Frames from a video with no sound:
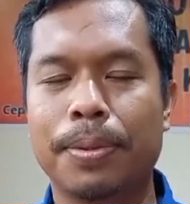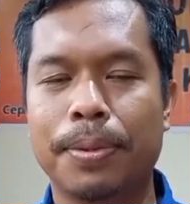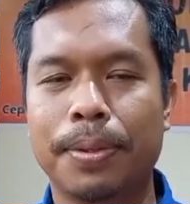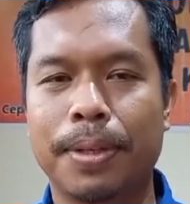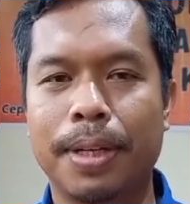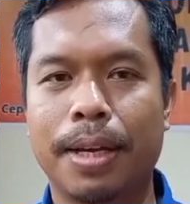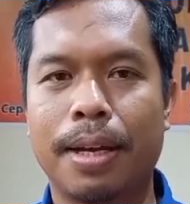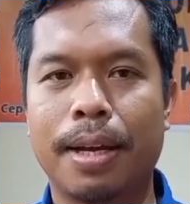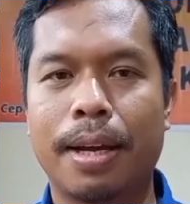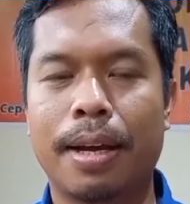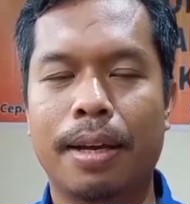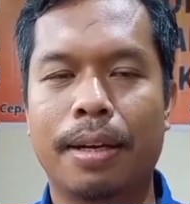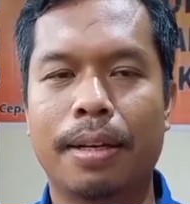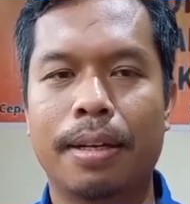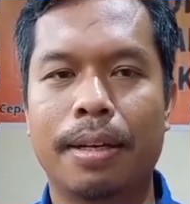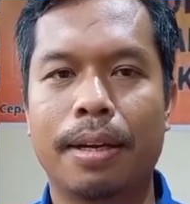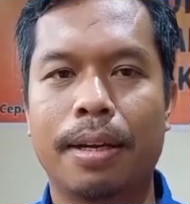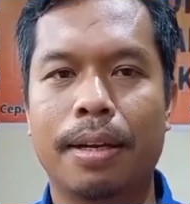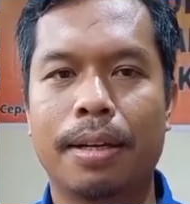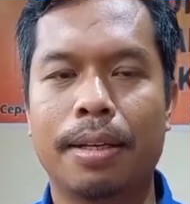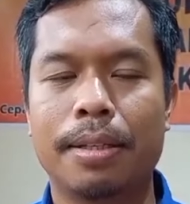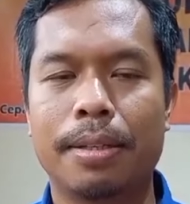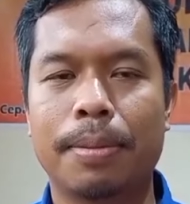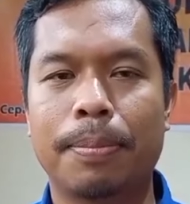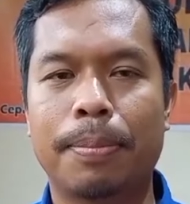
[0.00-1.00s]
juga
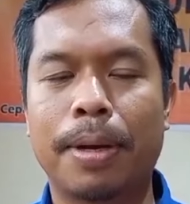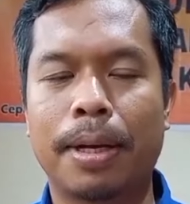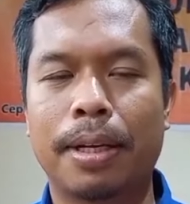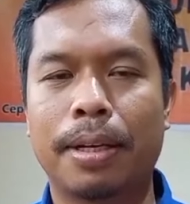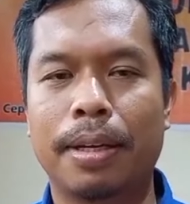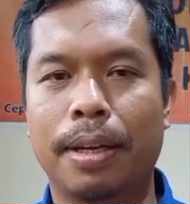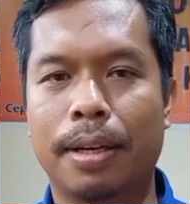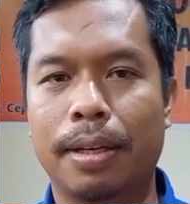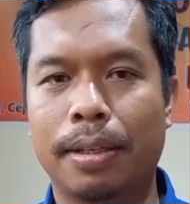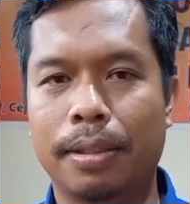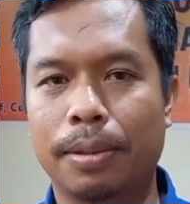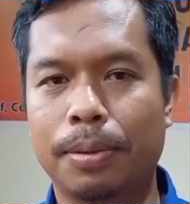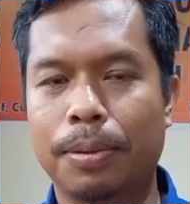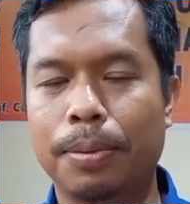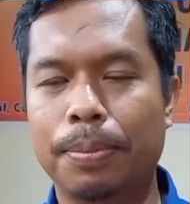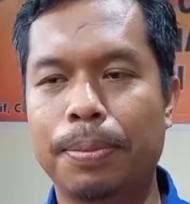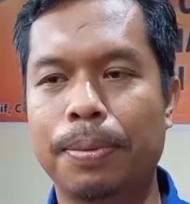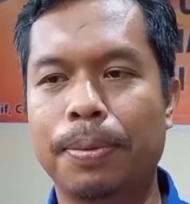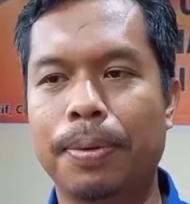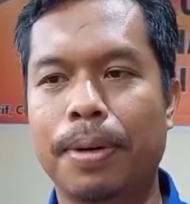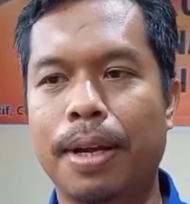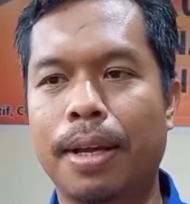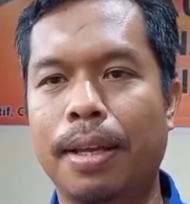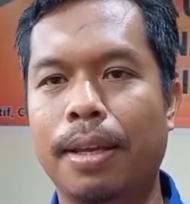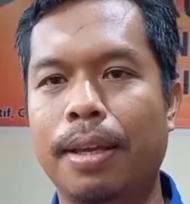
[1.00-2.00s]
ada sebagian
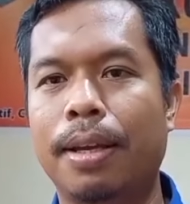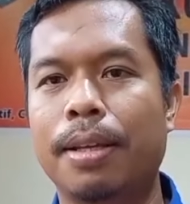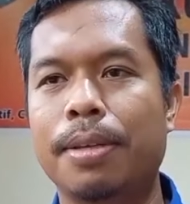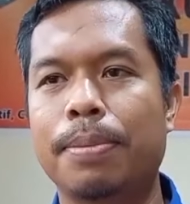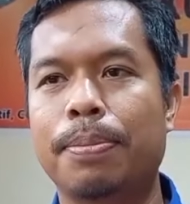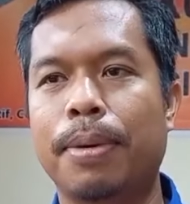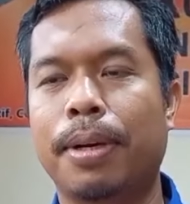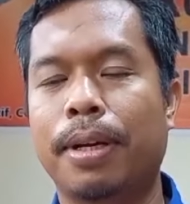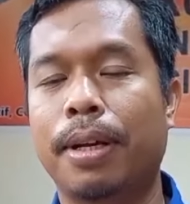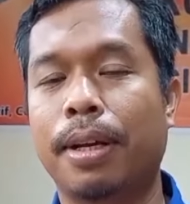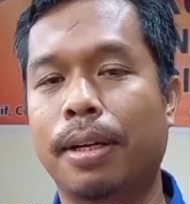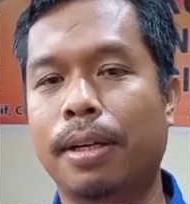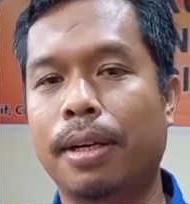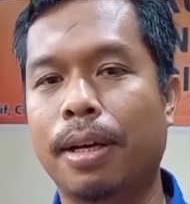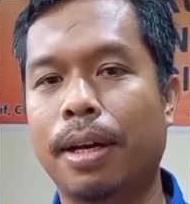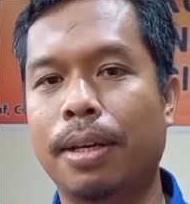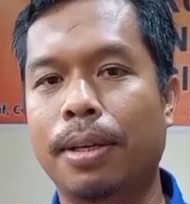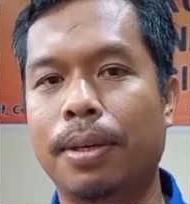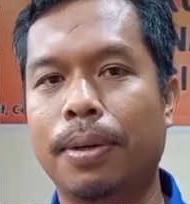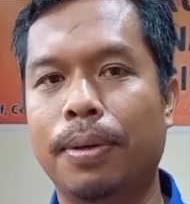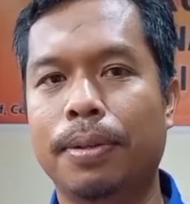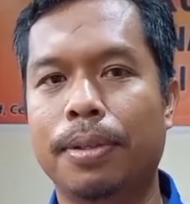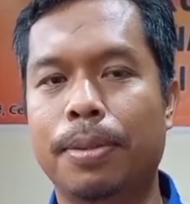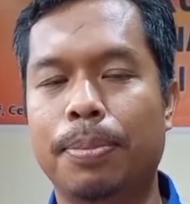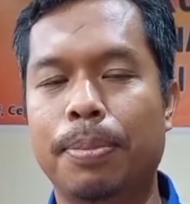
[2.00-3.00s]
Kukuraya, sebagian Kayong,